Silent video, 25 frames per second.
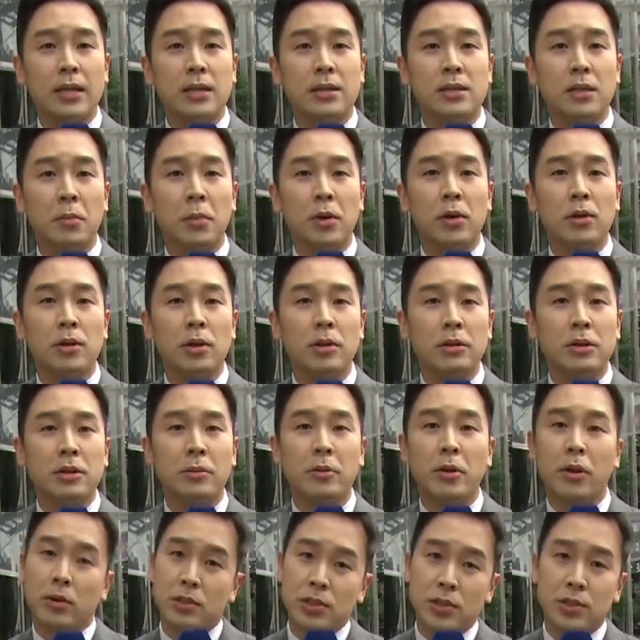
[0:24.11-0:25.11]
이재명 의원
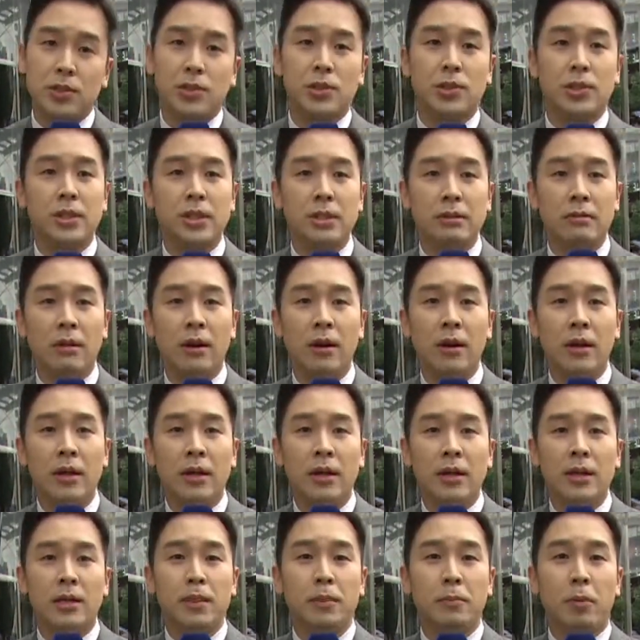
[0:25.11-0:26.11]
김혜경 씨 측은
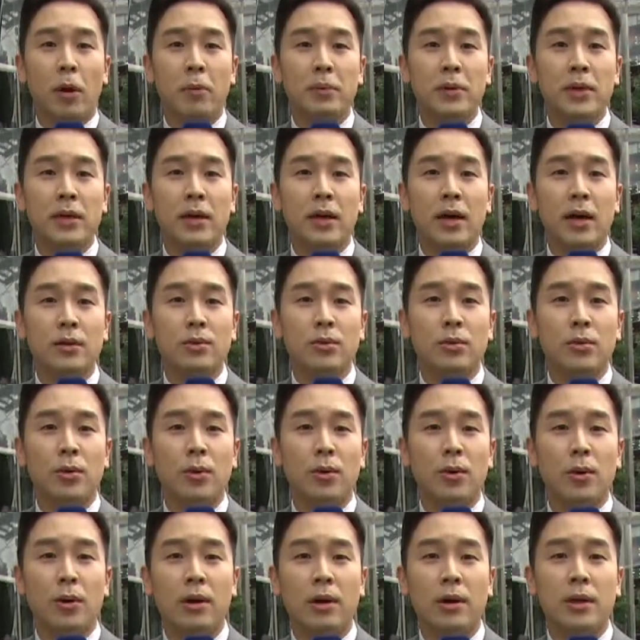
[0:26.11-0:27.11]
그 법인
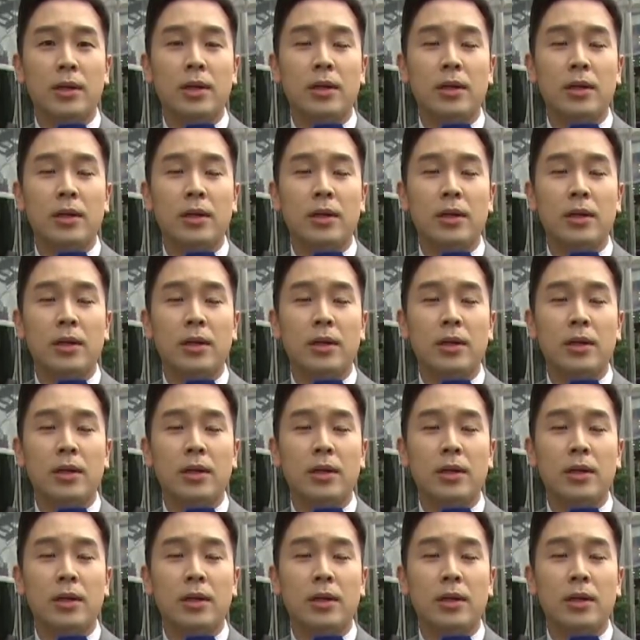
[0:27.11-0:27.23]
카드로